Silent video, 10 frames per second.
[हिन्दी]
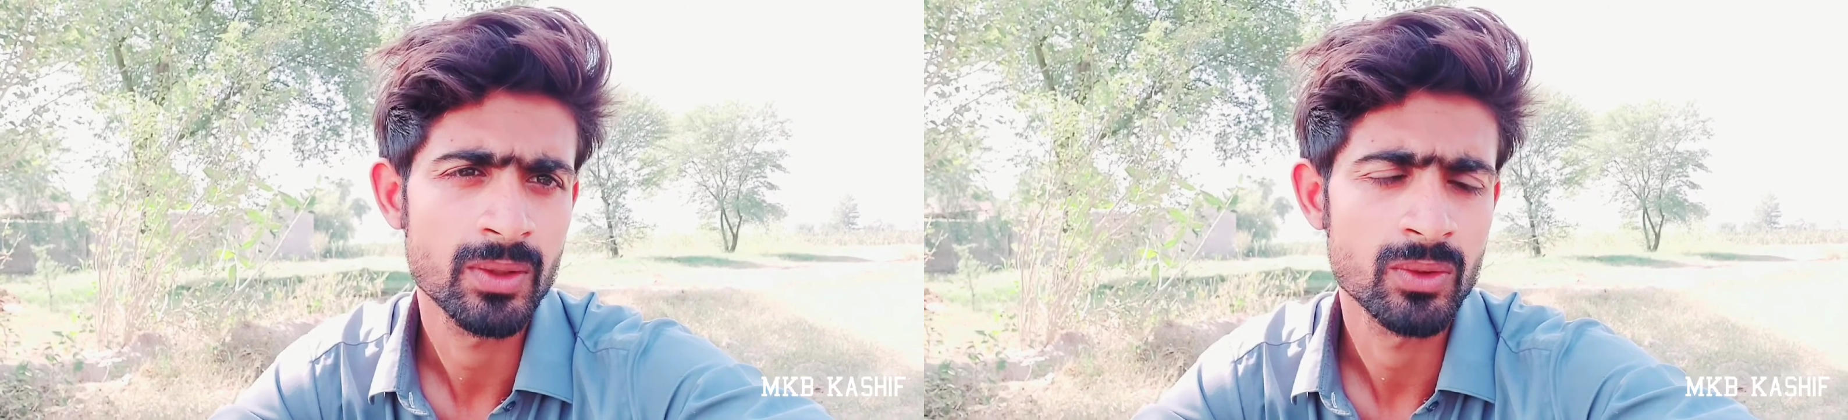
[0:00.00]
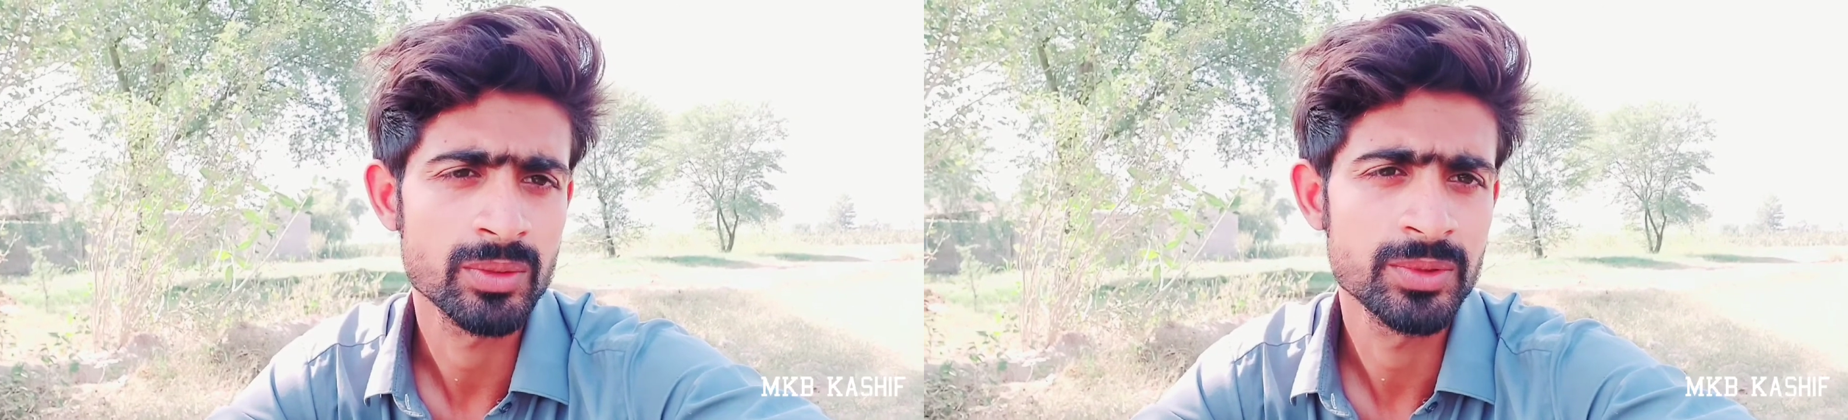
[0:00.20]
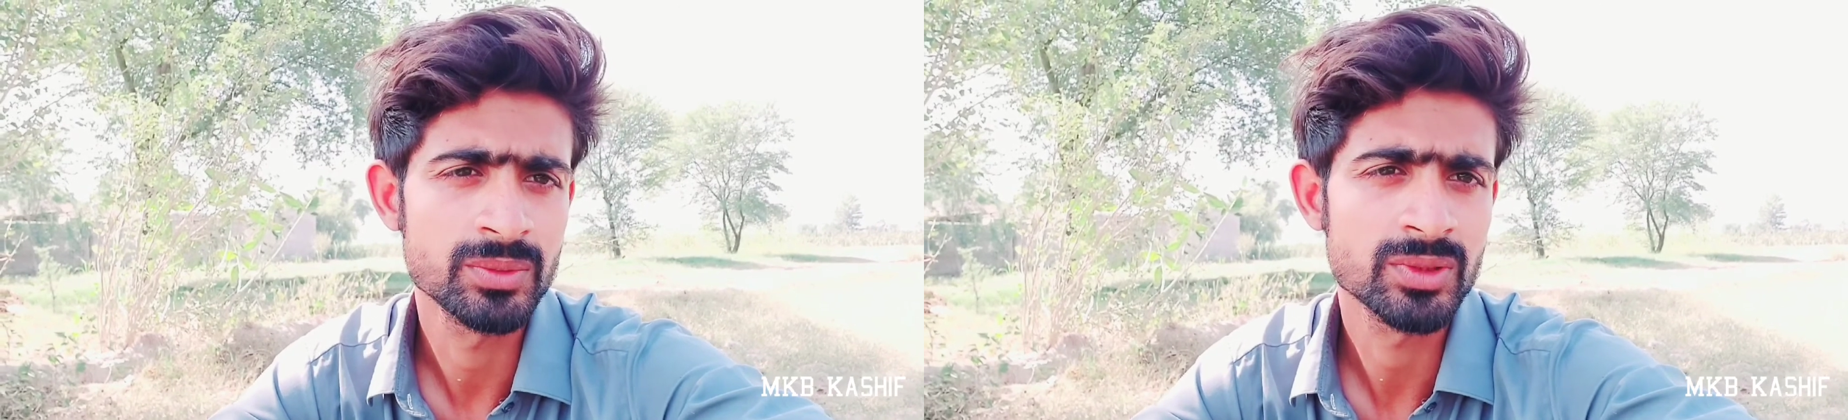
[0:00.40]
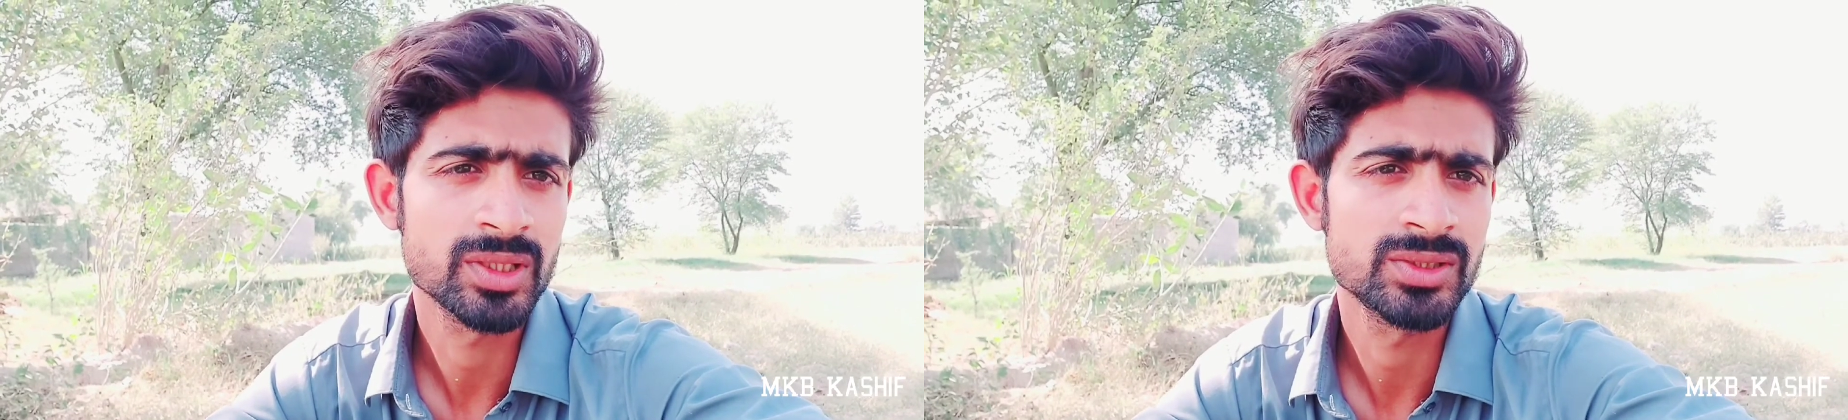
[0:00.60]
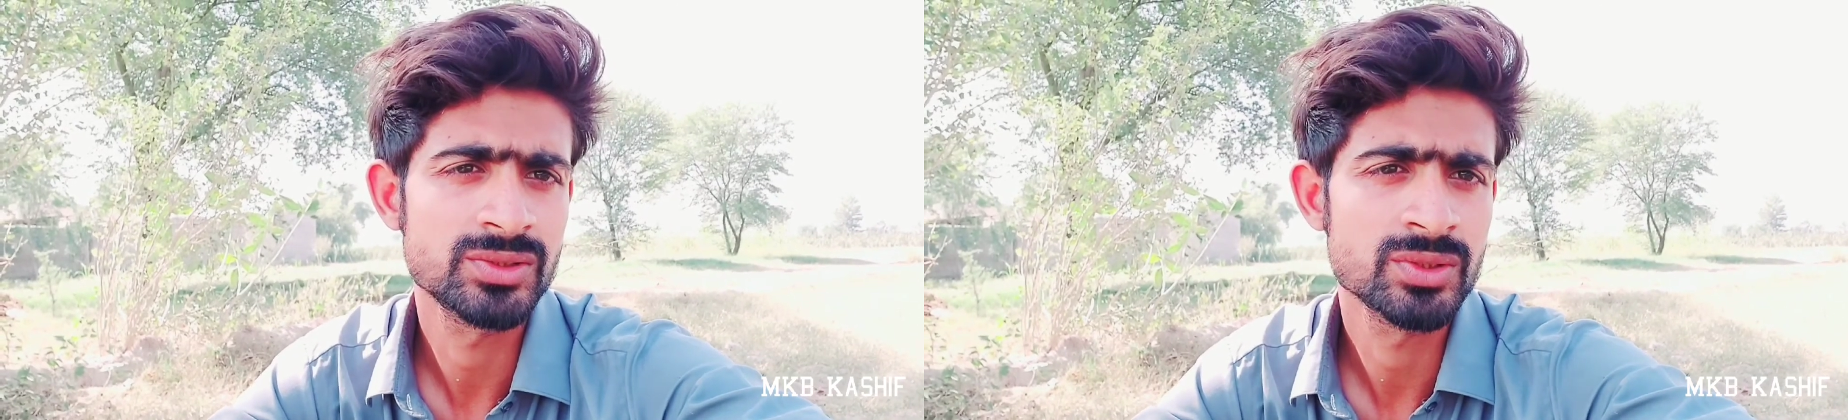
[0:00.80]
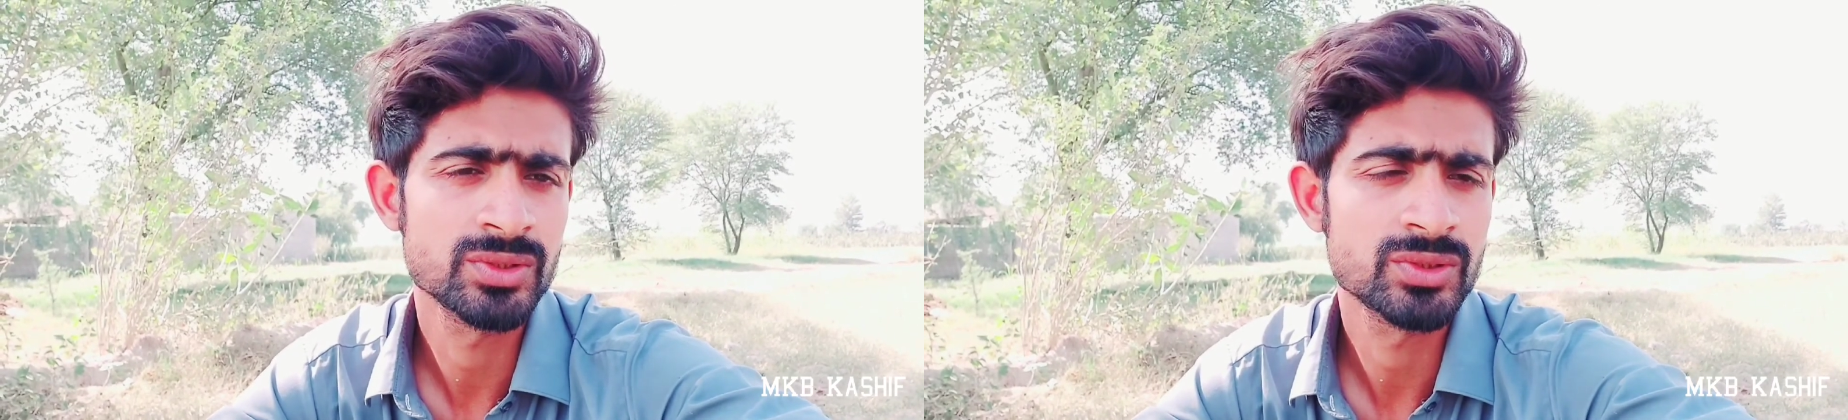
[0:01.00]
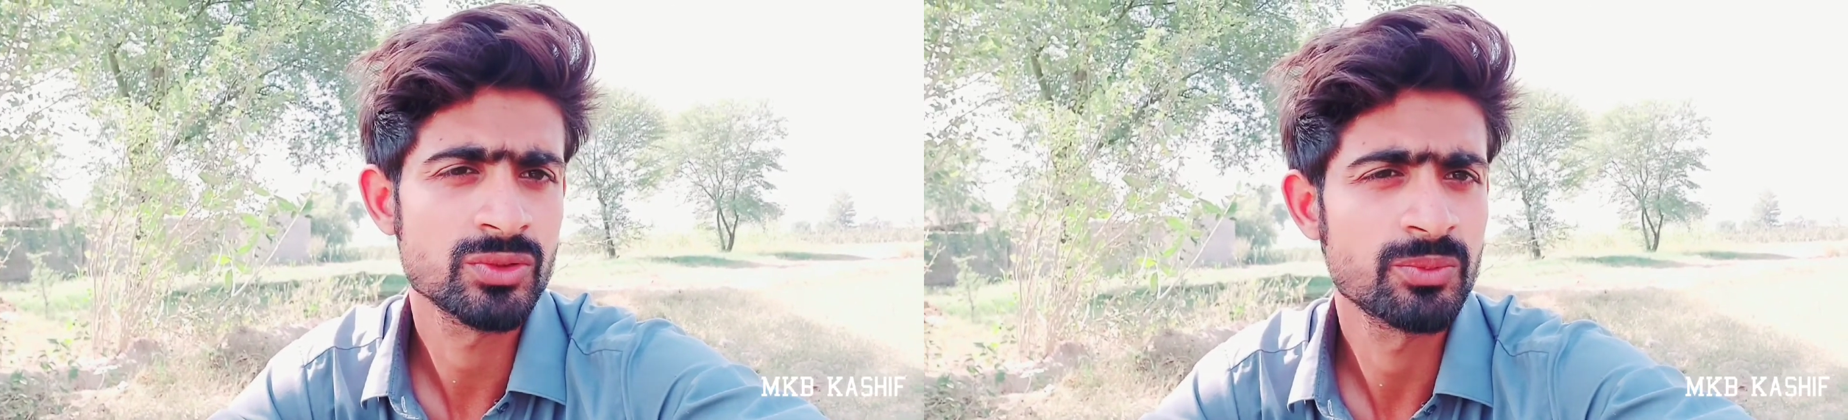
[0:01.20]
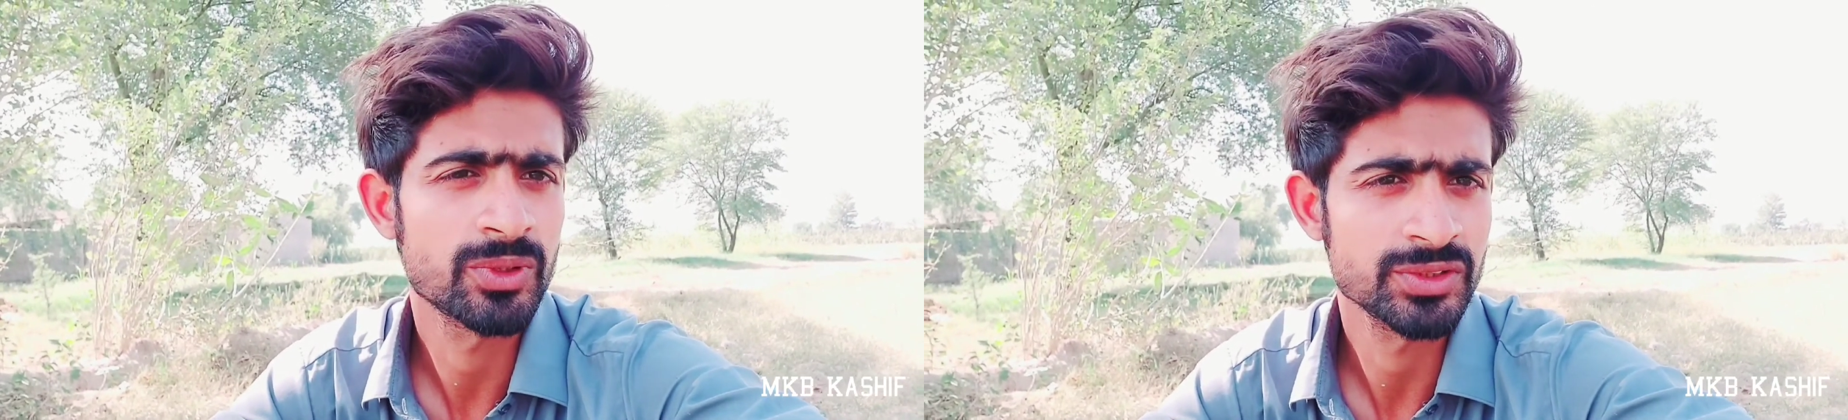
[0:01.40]
और अभी उनका जुनेजो
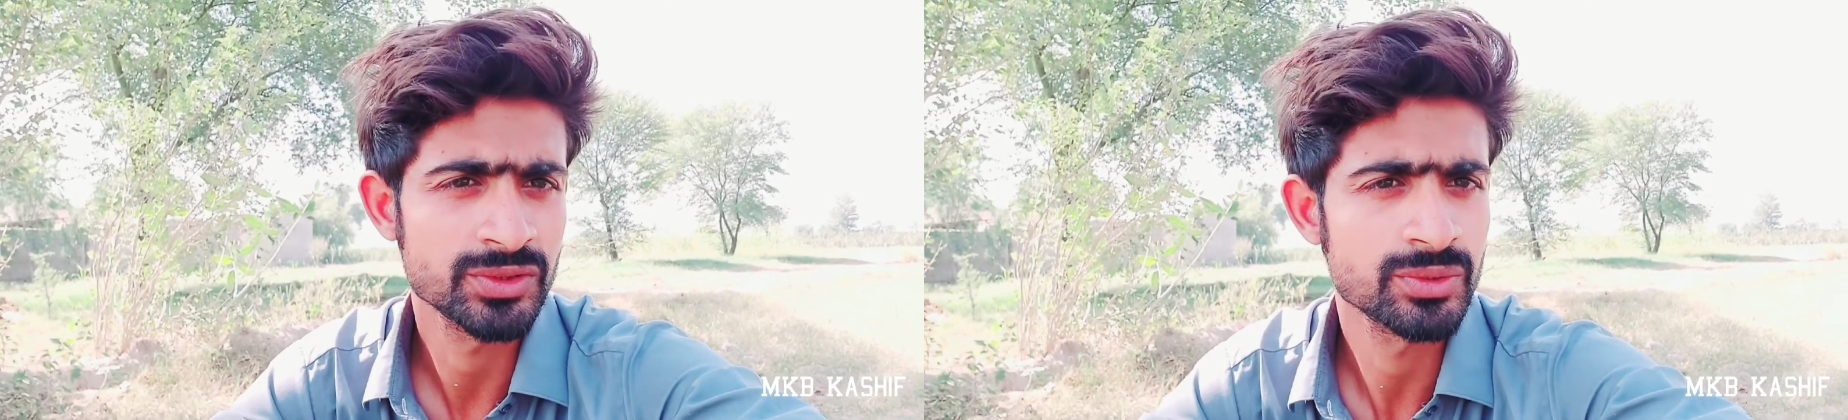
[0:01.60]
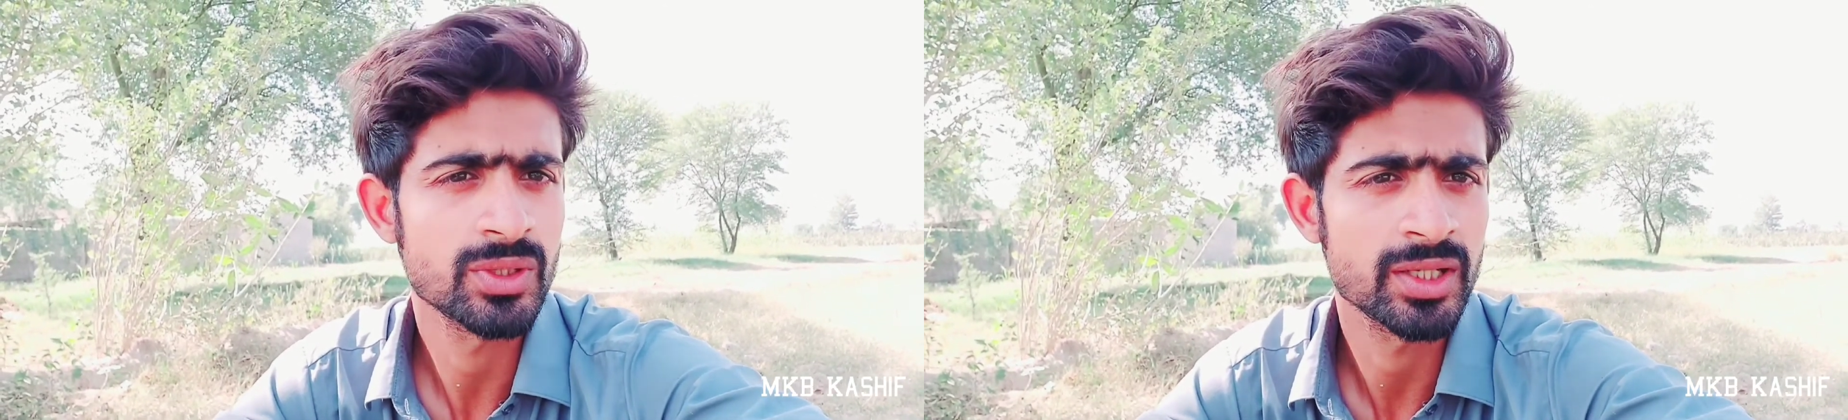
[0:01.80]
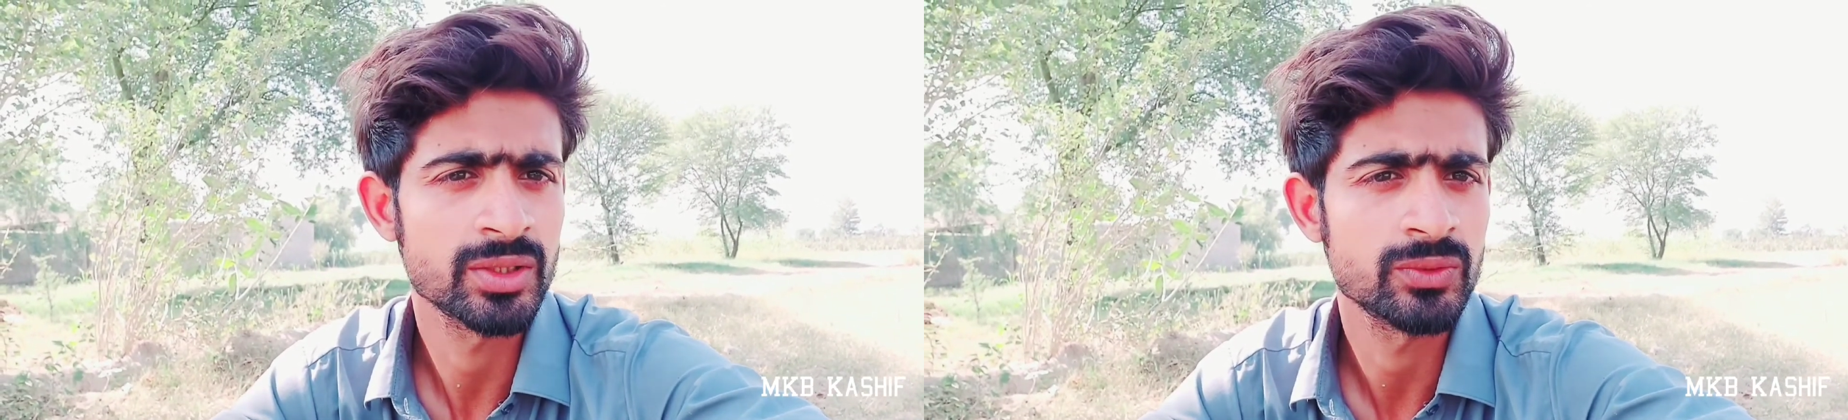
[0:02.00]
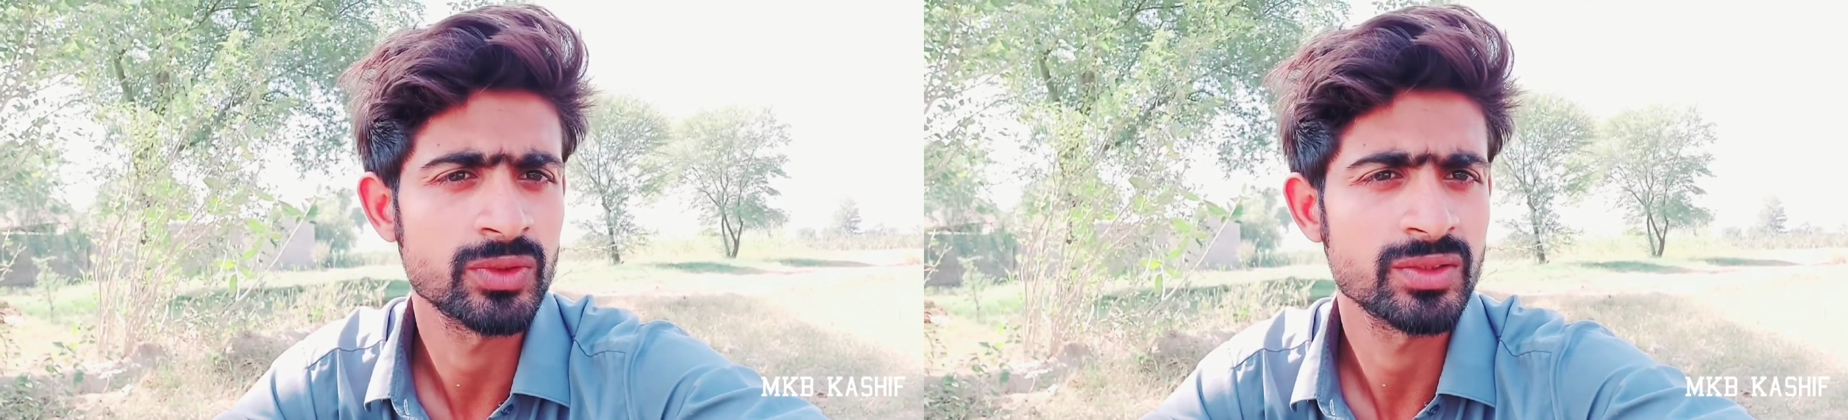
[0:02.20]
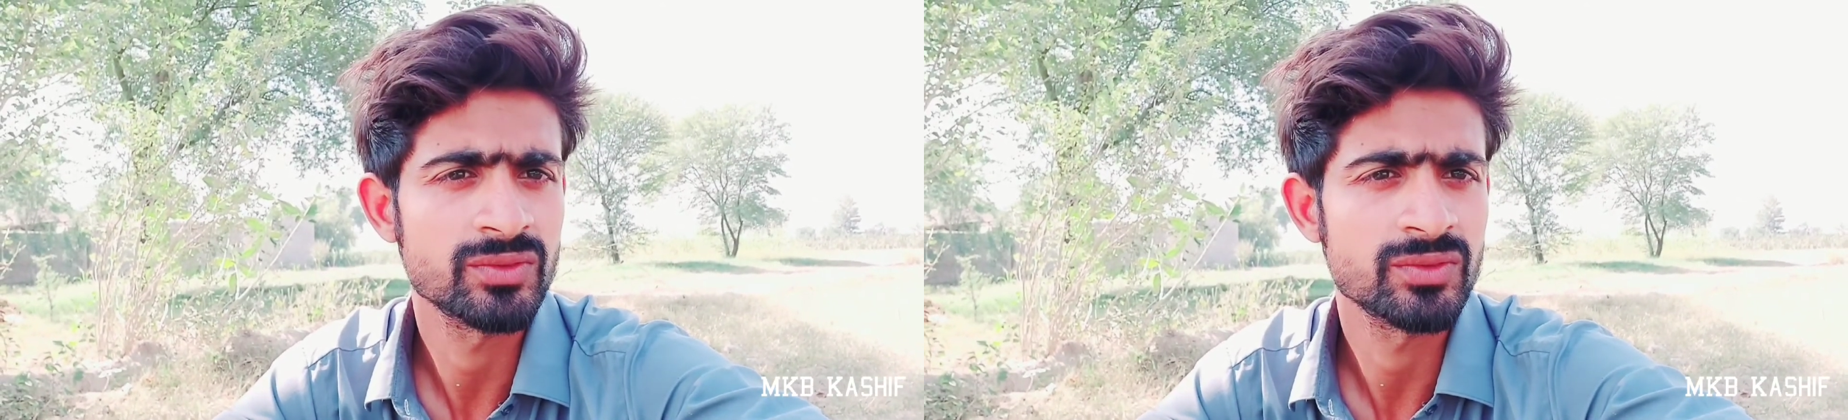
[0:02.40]
टू पॉइंट ज़ीरो आया हुआ है